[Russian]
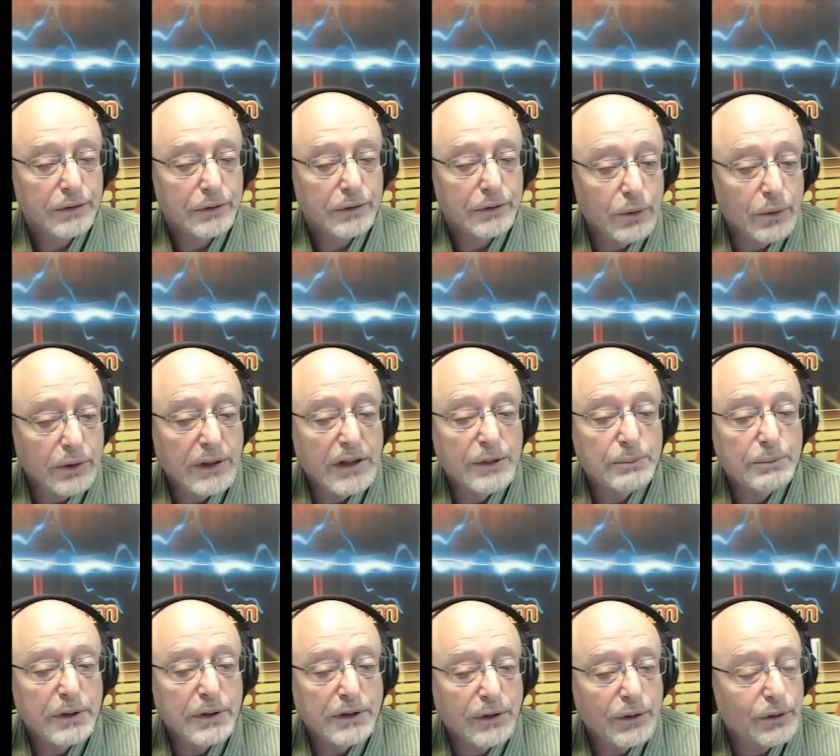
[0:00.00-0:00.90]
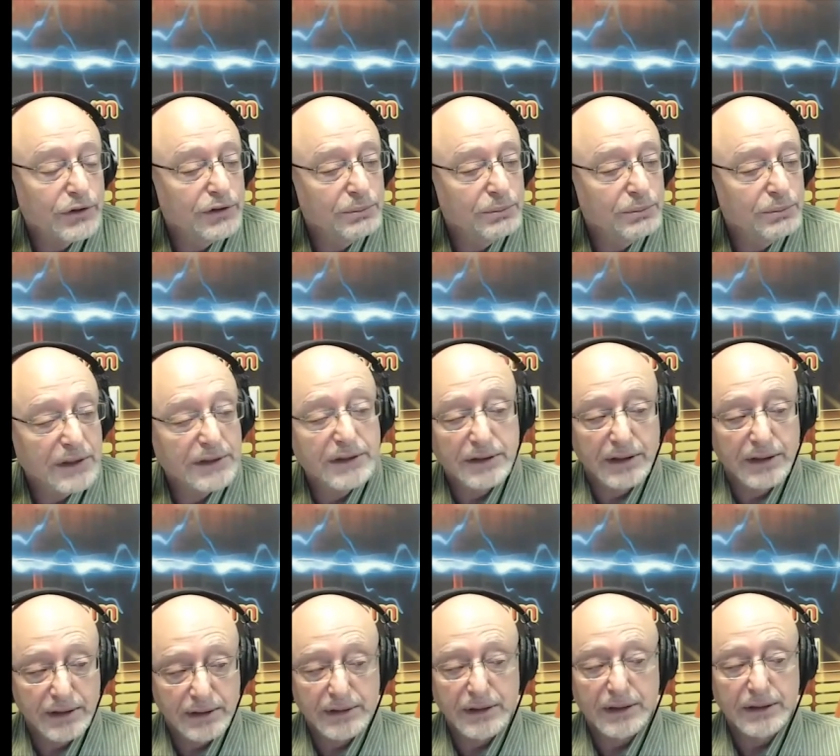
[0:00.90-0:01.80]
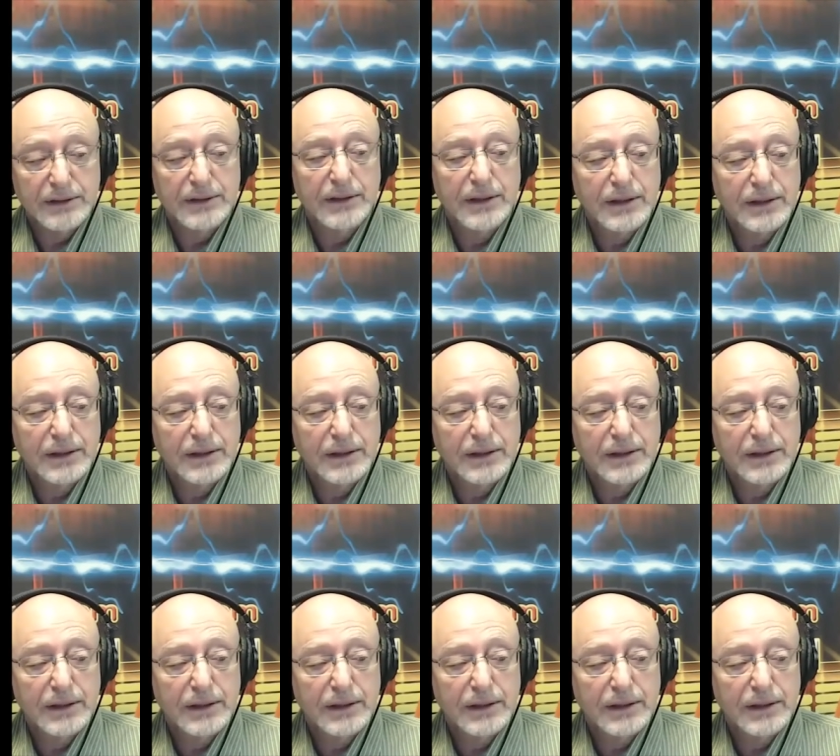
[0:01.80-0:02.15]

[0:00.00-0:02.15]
Но она не продается в магазинах, эта книга.